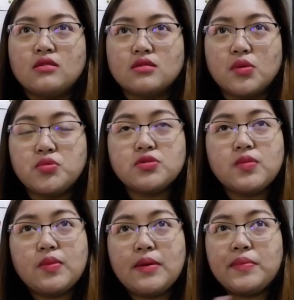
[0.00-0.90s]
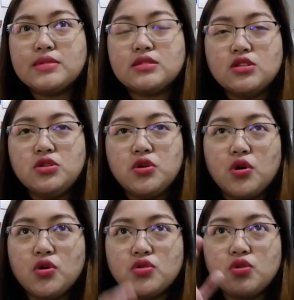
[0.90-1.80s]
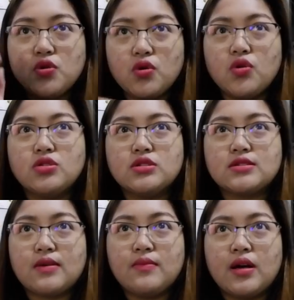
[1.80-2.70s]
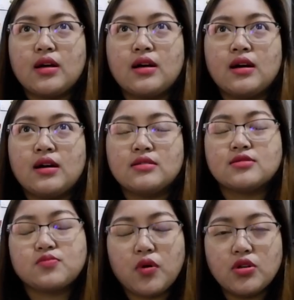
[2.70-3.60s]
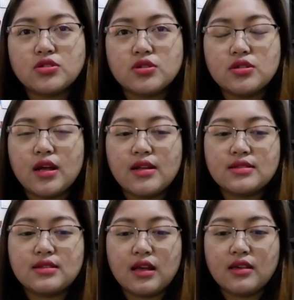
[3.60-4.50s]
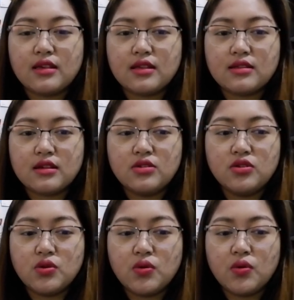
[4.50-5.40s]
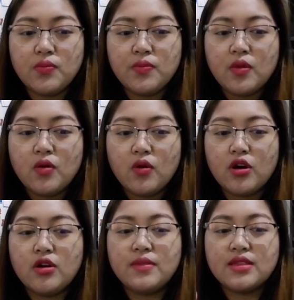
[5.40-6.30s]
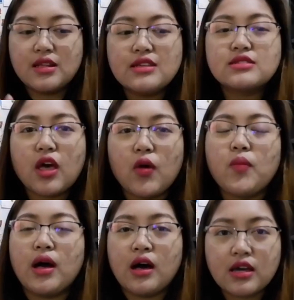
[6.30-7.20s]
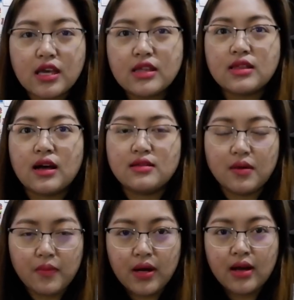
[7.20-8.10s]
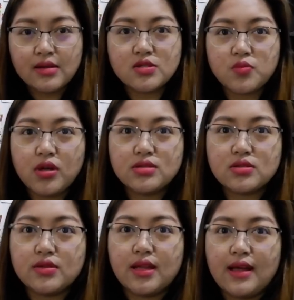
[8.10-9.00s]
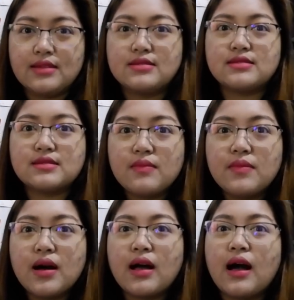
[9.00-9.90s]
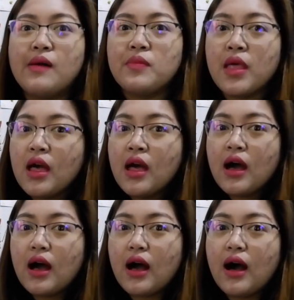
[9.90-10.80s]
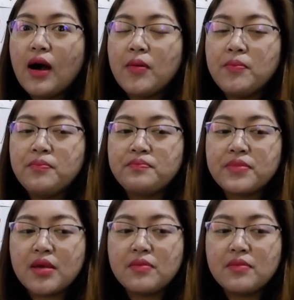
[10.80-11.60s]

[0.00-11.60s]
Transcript: Tapos kung mapapansin nyo, doon sa mga sponsored ads na nakikita nyo, or madalas kayo makakita ng mga sponsored ads ng mga um,